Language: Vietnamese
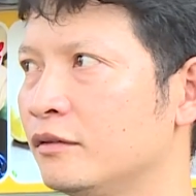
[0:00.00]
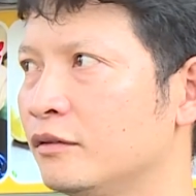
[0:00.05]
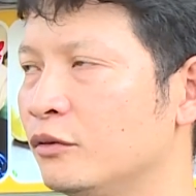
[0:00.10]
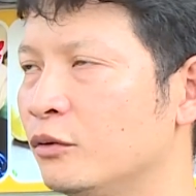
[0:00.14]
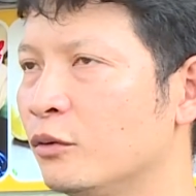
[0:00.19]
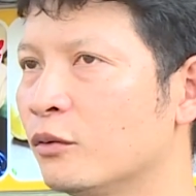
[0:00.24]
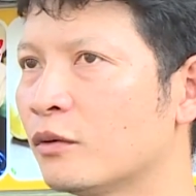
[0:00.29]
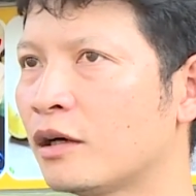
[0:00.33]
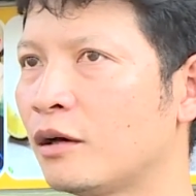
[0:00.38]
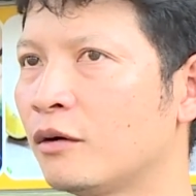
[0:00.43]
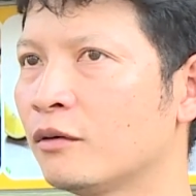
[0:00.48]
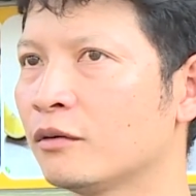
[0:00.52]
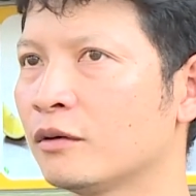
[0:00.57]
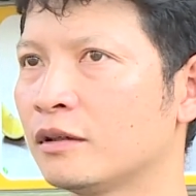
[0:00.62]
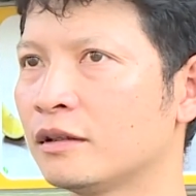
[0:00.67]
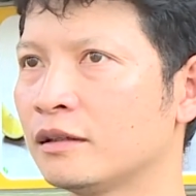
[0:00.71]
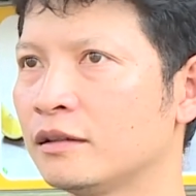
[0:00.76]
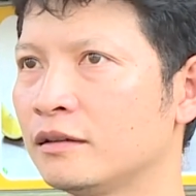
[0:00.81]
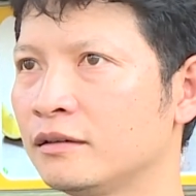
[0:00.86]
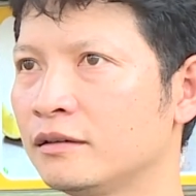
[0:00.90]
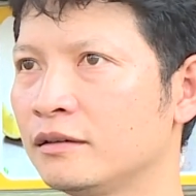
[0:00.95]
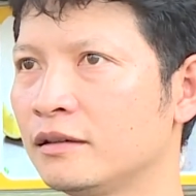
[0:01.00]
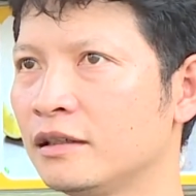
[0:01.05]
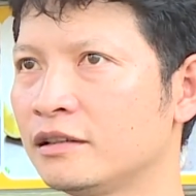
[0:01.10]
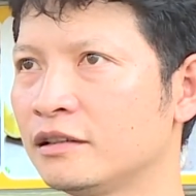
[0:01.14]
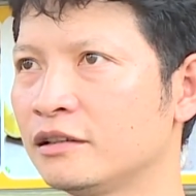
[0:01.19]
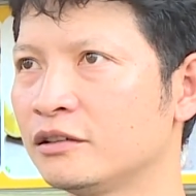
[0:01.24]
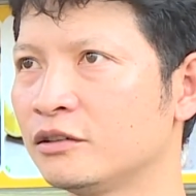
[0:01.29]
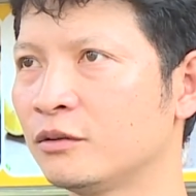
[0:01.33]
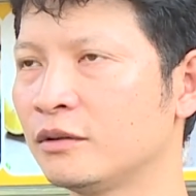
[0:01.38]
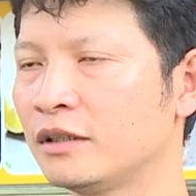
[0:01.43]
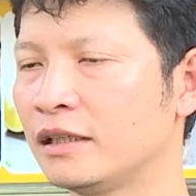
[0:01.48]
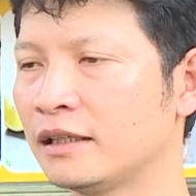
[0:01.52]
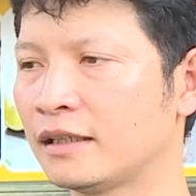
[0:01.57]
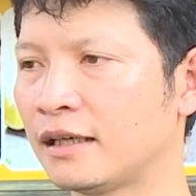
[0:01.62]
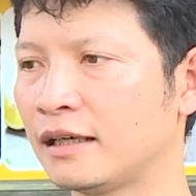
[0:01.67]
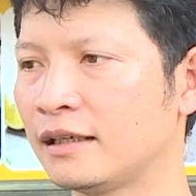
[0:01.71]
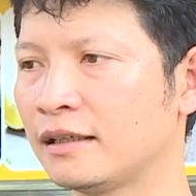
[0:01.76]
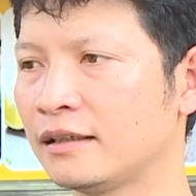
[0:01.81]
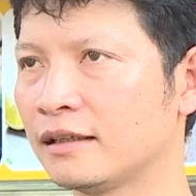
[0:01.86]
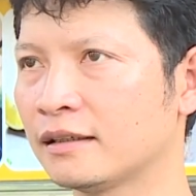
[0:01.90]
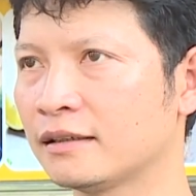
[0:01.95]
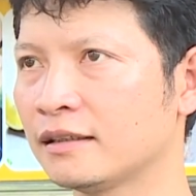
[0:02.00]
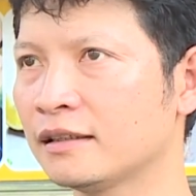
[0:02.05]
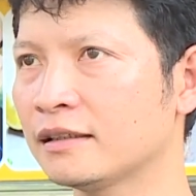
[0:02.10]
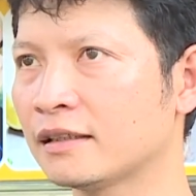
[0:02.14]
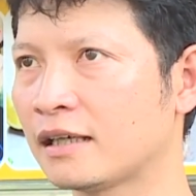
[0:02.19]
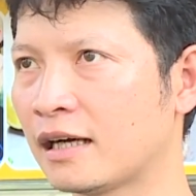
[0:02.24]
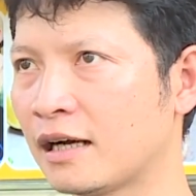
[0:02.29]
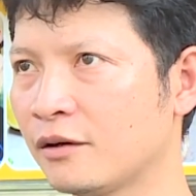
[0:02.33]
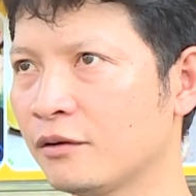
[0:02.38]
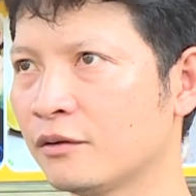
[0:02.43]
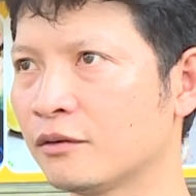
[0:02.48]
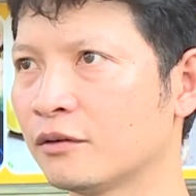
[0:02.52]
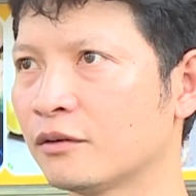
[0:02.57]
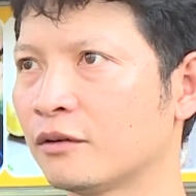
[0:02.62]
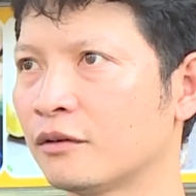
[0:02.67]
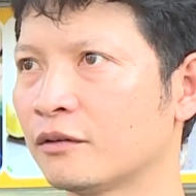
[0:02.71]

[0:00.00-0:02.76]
Nhu cầu người sử dụng hiện nay nó đang rất cao,